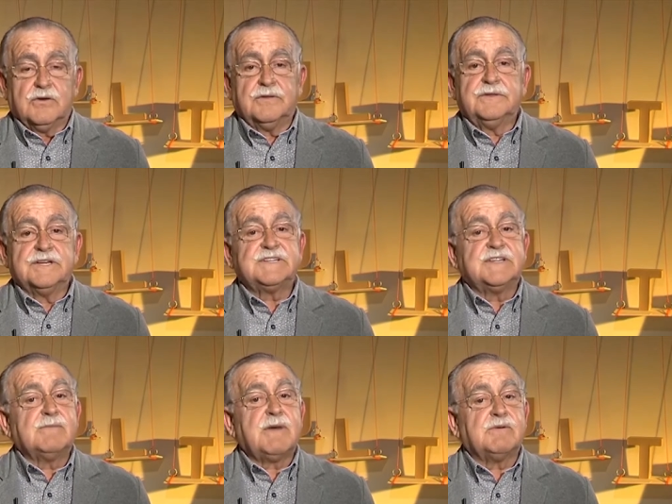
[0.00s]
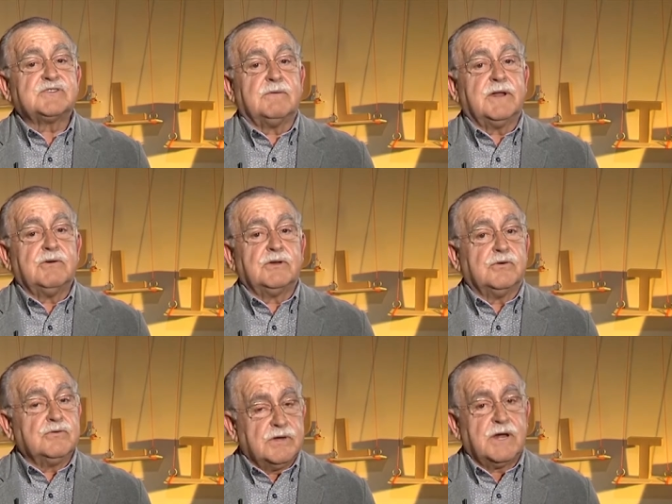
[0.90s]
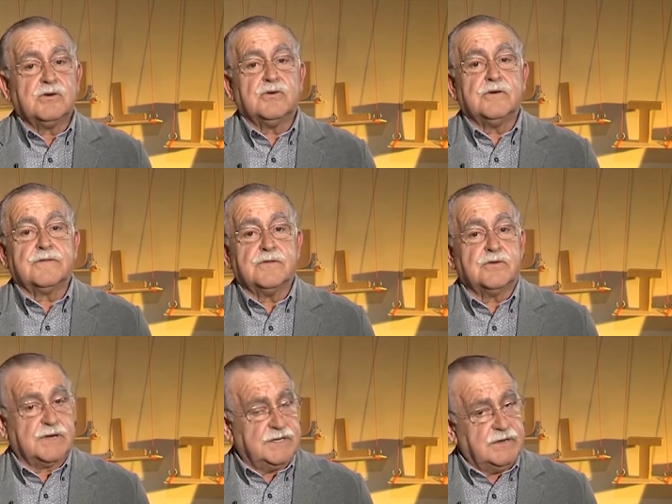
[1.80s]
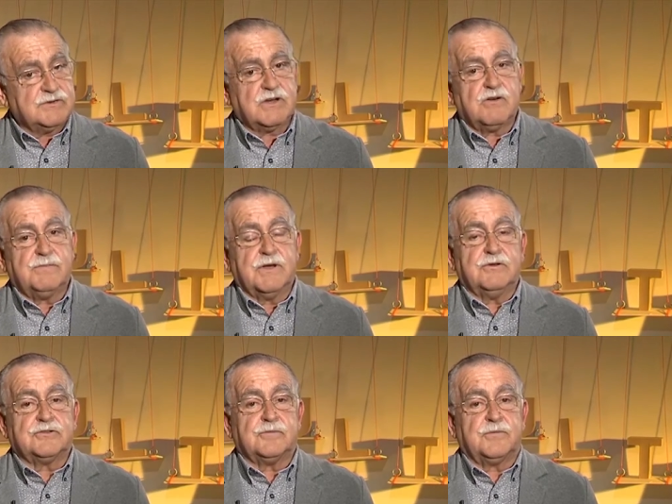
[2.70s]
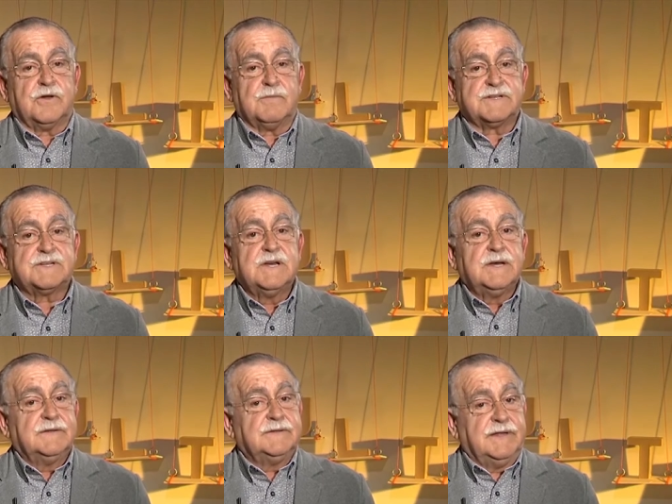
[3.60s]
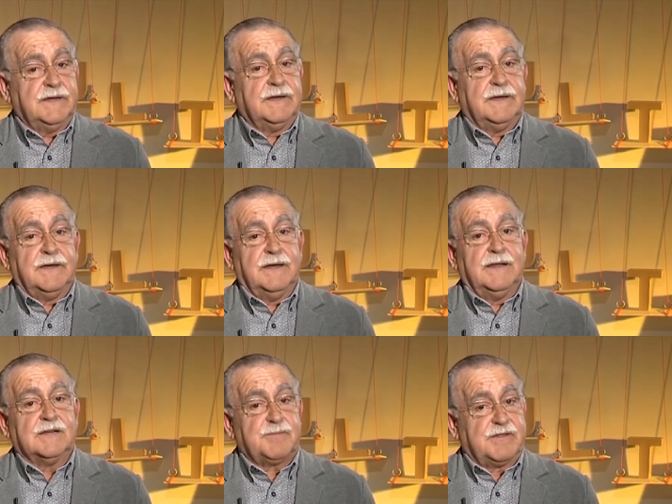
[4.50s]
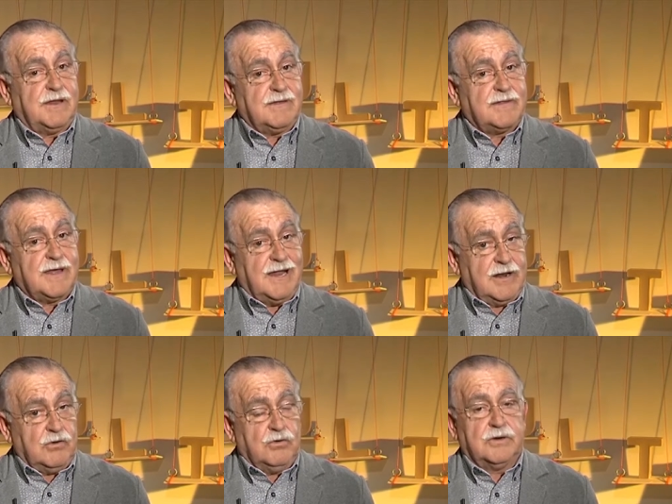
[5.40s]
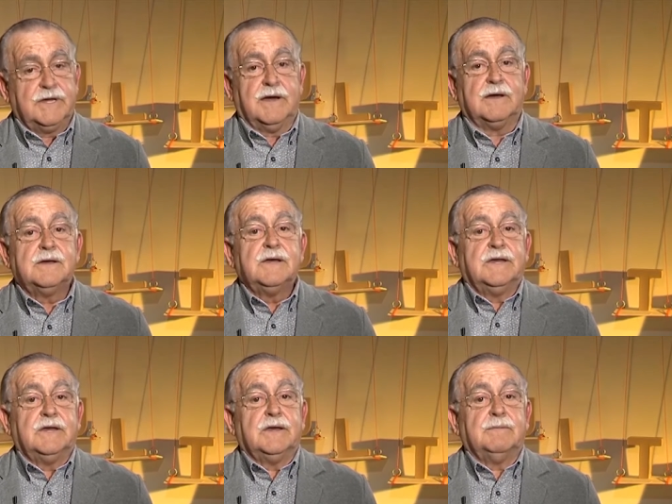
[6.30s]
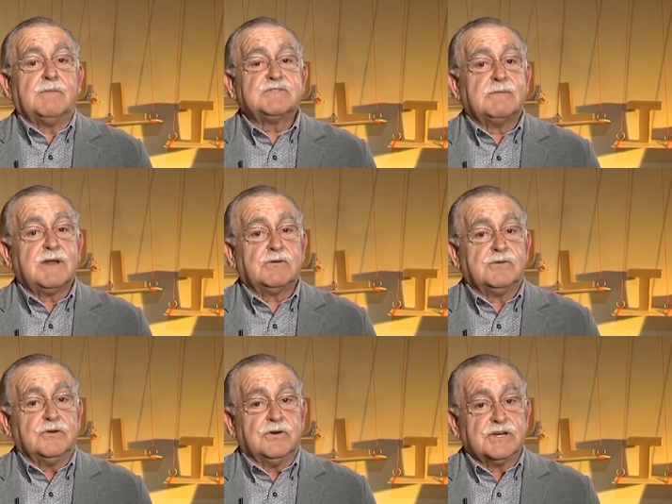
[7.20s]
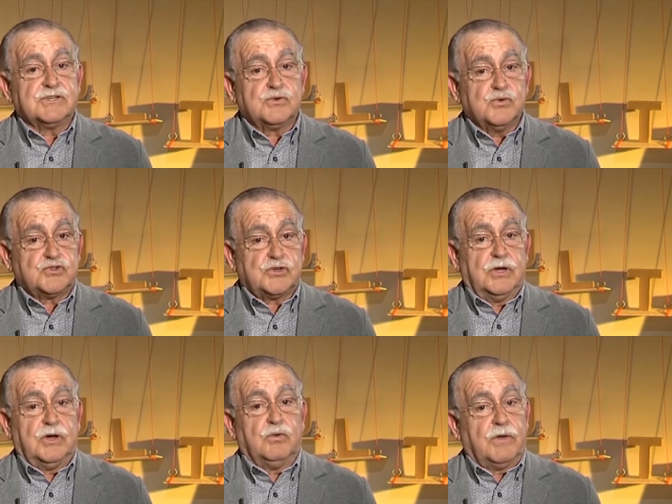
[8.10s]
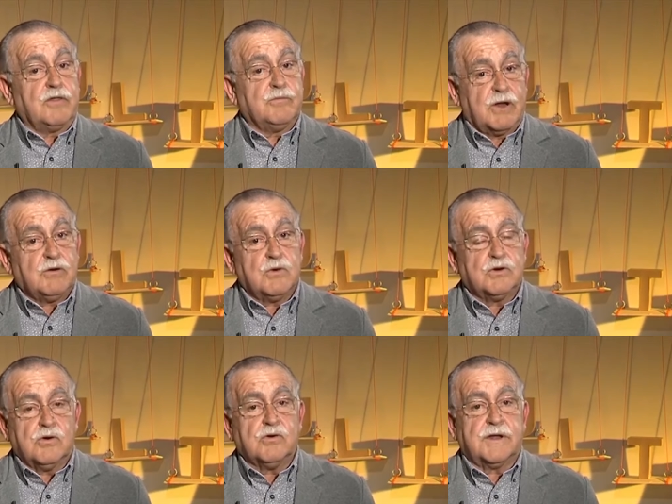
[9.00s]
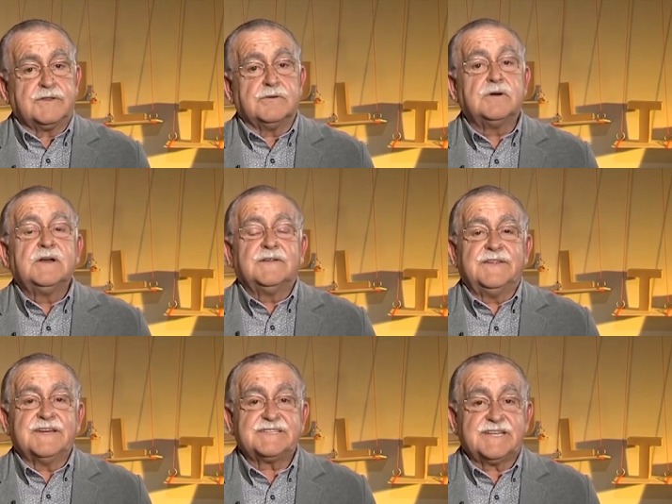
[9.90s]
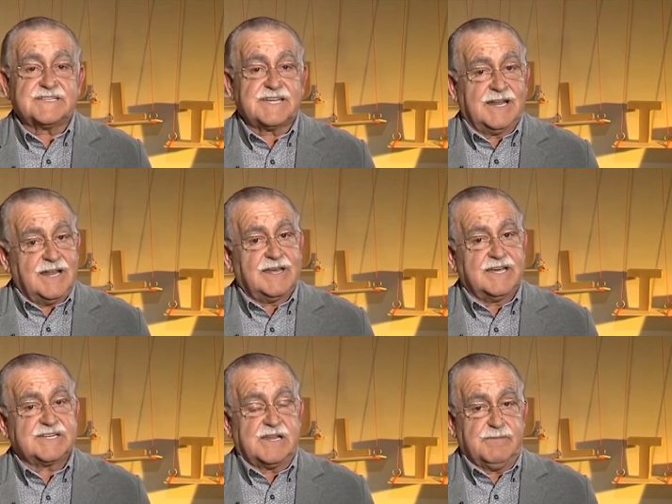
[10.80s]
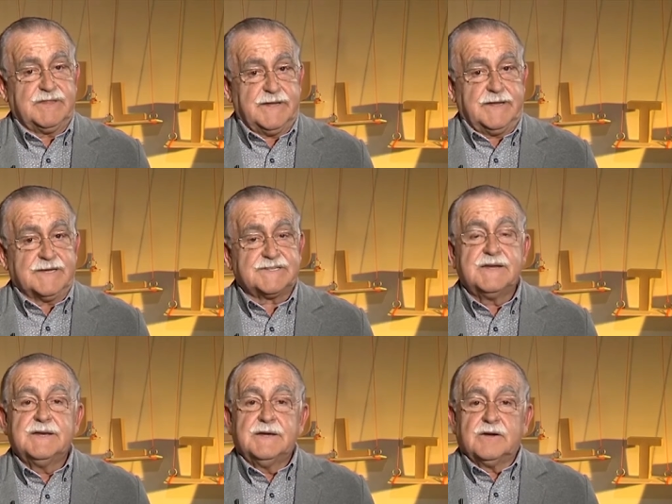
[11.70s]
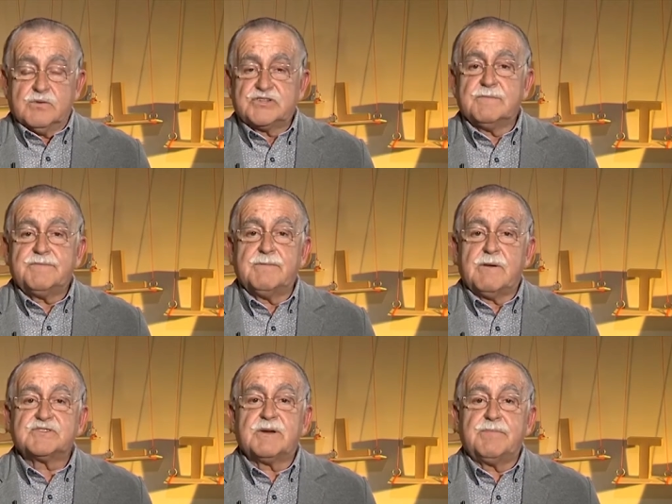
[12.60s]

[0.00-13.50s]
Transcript: de este tema vamos a hablar hoy con un gran conocedor que ya nos ha en otros programas, de eh, la especialidad de alergología y vamos a hablar con don Jesús eh, Jurado Palomo en concreto de estas alergias alimentarias. Como siempre vamos a